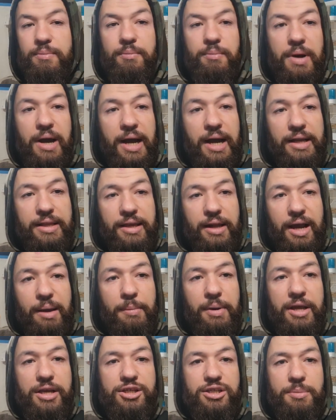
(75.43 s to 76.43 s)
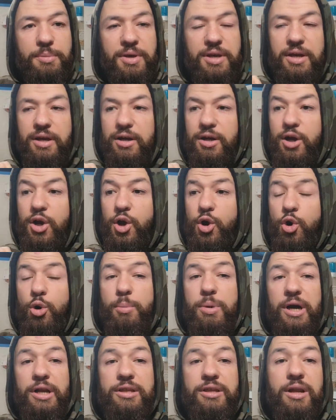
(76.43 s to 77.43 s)
مع احترامي للجميع
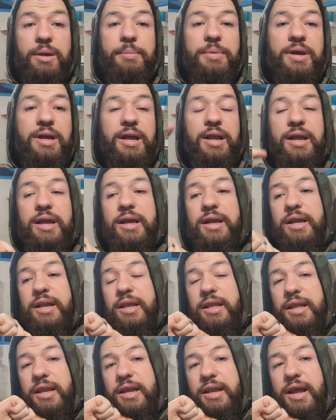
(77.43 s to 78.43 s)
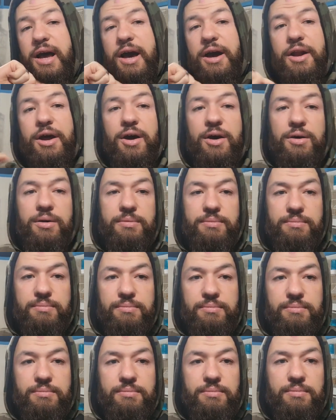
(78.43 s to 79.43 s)
وبحترم كل الآراء
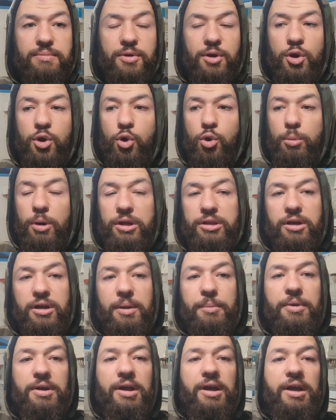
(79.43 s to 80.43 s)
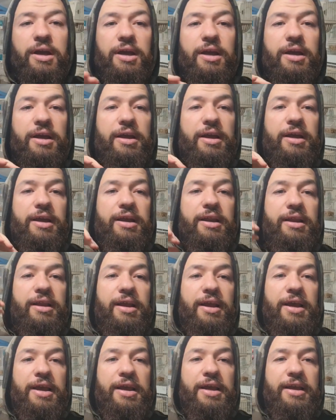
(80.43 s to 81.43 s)
وبحترم كل
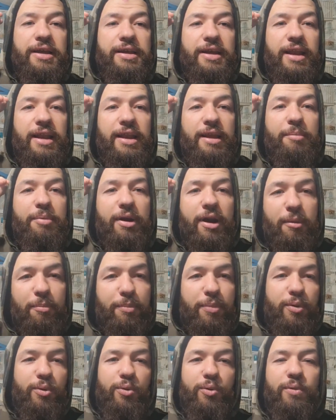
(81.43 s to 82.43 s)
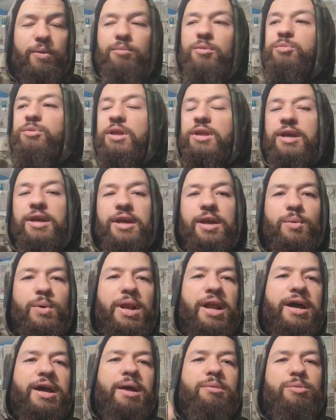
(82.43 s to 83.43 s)
يلي بيربوا مبتدئين
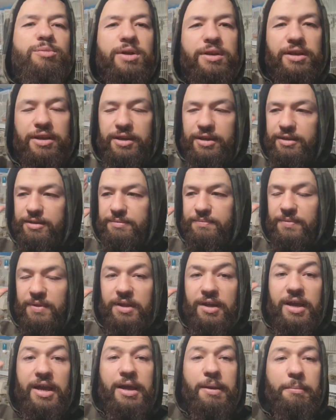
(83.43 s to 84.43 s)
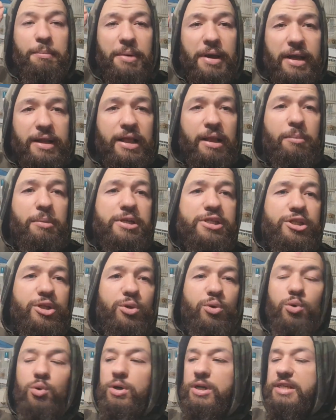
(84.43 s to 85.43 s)
ولا غير مبتدئين بيض
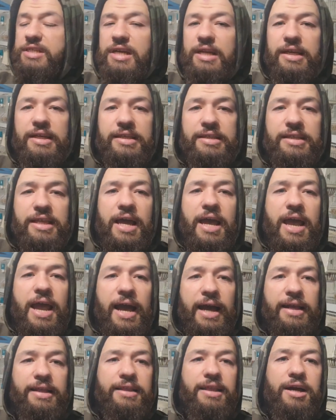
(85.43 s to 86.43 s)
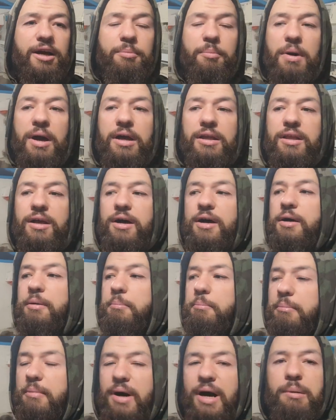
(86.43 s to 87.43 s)
المسلوق اذا الانتايه عندك بيضة
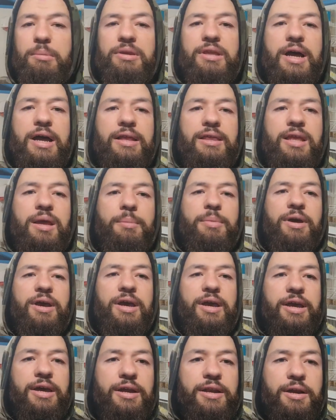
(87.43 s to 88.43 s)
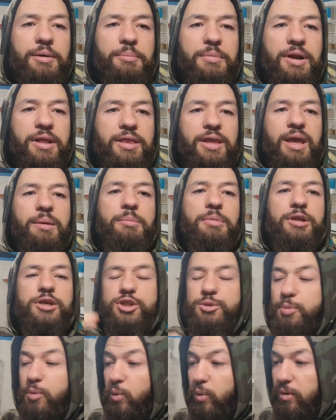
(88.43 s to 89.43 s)
ما بتقدم غير مرتين
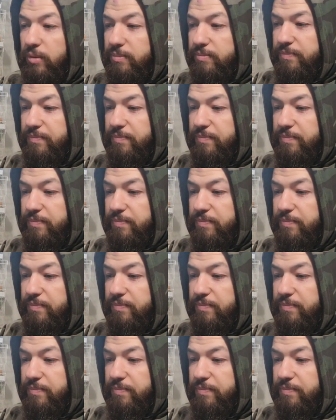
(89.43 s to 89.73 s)
بالاسبوع